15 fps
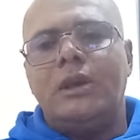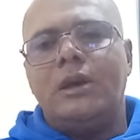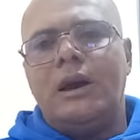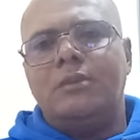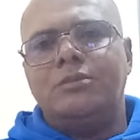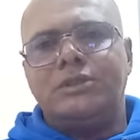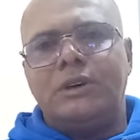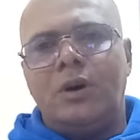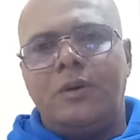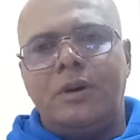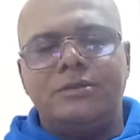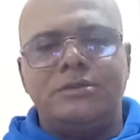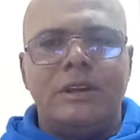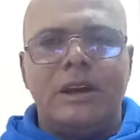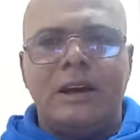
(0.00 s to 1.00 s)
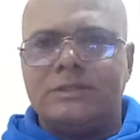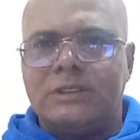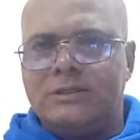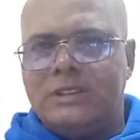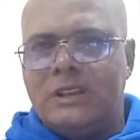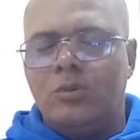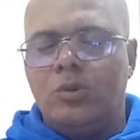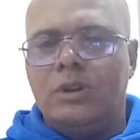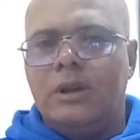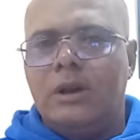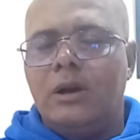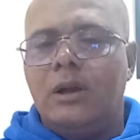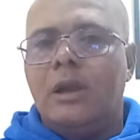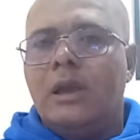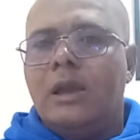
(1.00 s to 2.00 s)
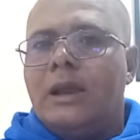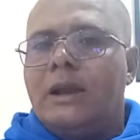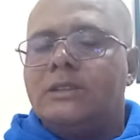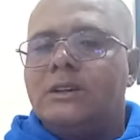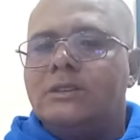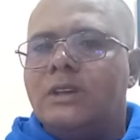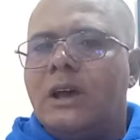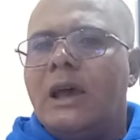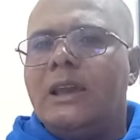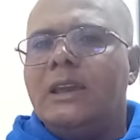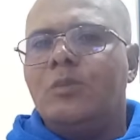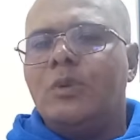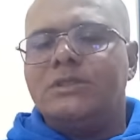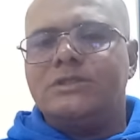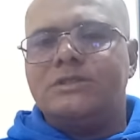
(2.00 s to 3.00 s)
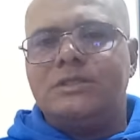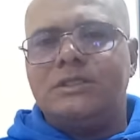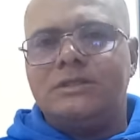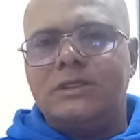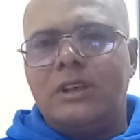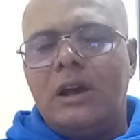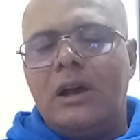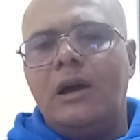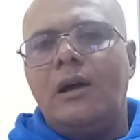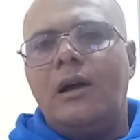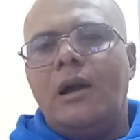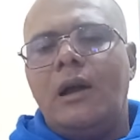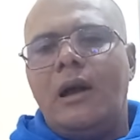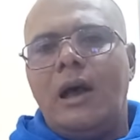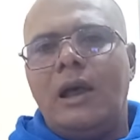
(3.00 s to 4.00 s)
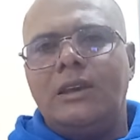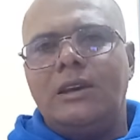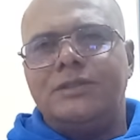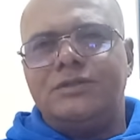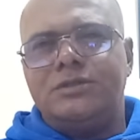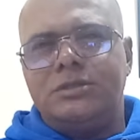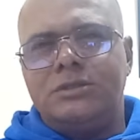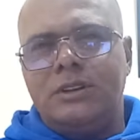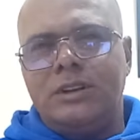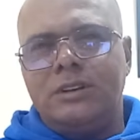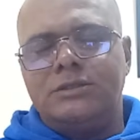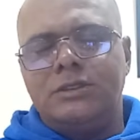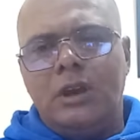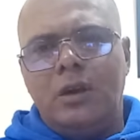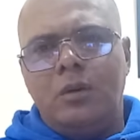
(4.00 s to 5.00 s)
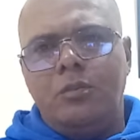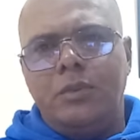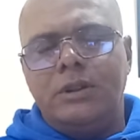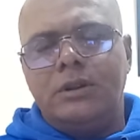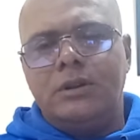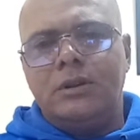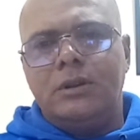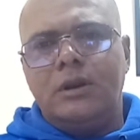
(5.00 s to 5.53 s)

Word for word: هذه مساله اخرى حتى هي خصنا ننتبهوا ليها اذا دائما استثناء هيئه التدريس من